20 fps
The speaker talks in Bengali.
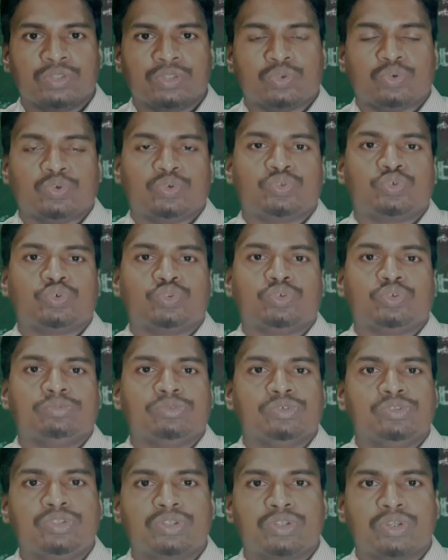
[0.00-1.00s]
তো
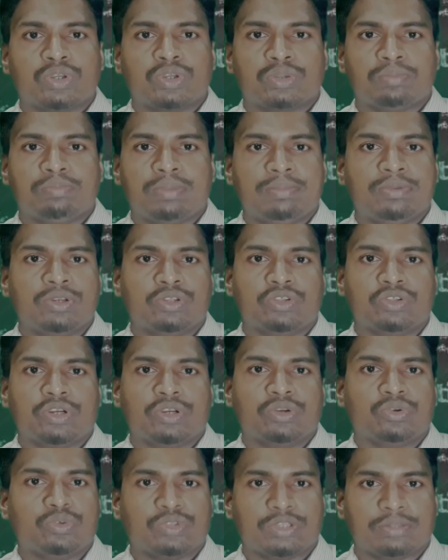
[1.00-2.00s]
চতুর্ভুজ বিভিন্ন
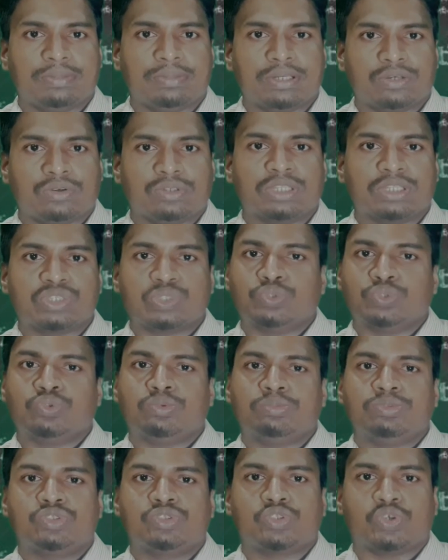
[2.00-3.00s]
ধরনের হতে পারে অর্থাৎ
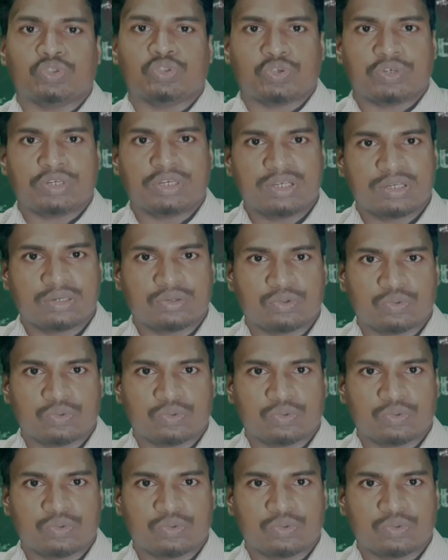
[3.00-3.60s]
চতুর্ভুজ ছয় ধরনের